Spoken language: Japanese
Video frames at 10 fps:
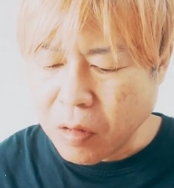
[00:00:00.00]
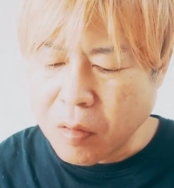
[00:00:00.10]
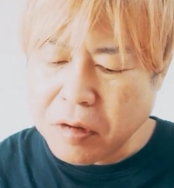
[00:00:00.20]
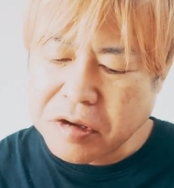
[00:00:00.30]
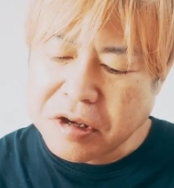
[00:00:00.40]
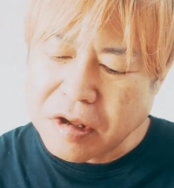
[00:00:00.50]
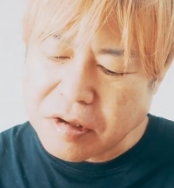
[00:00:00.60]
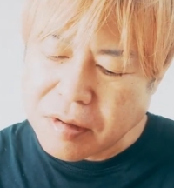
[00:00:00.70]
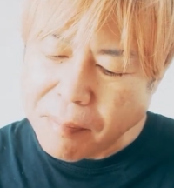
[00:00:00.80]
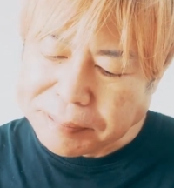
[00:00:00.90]
美味しいで
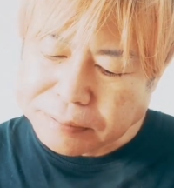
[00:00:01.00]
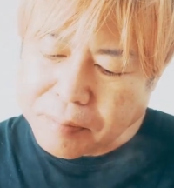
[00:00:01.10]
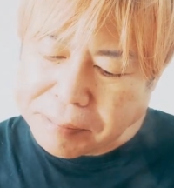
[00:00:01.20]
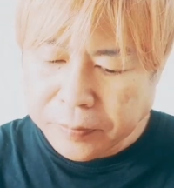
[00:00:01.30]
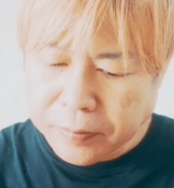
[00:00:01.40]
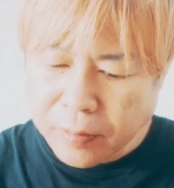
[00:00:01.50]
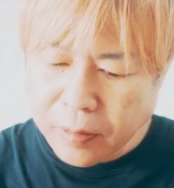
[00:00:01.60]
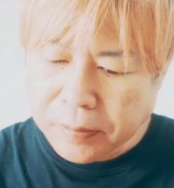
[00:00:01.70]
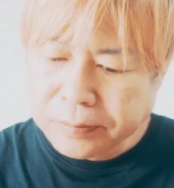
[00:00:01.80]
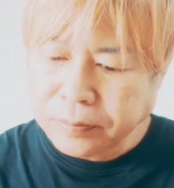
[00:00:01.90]
す
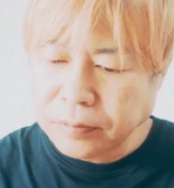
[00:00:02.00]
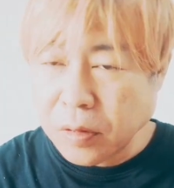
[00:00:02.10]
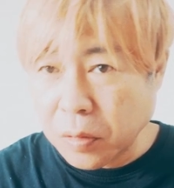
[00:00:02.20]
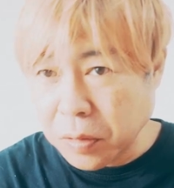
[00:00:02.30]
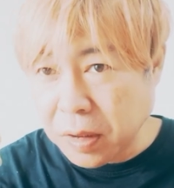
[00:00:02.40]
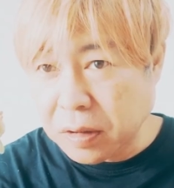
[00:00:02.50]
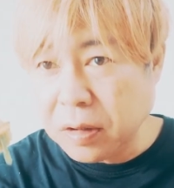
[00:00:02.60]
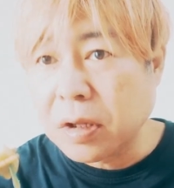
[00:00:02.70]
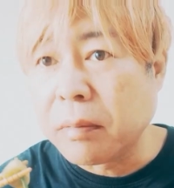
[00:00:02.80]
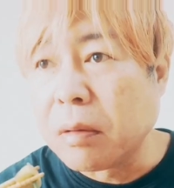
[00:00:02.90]
この
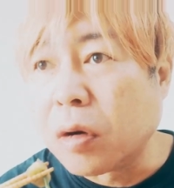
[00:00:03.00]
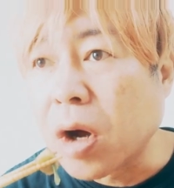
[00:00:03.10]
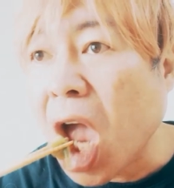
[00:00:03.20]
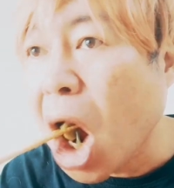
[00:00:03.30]
ネギ炒めも